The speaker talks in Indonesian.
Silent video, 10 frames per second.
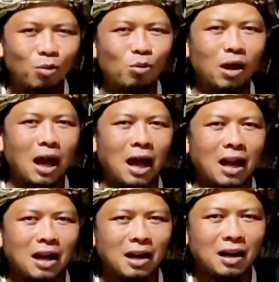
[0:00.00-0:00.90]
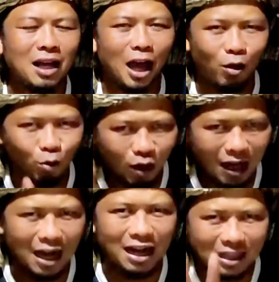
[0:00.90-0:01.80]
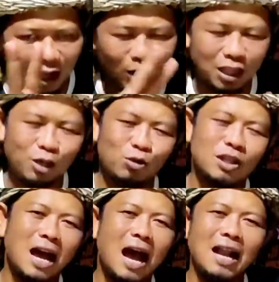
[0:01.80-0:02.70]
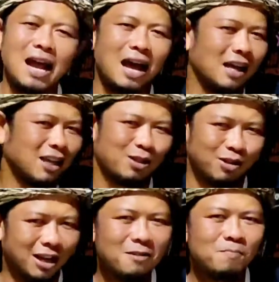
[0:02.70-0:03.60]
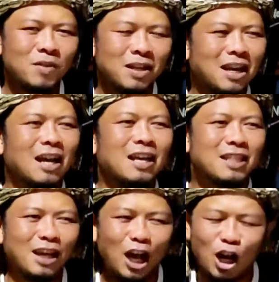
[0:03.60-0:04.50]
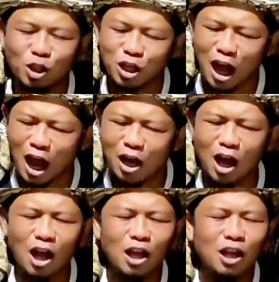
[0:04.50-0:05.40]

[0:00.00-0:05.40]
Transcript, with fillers: ular kalau ular ada tak tikus gak ada gitu kan nah sekarang tidak ada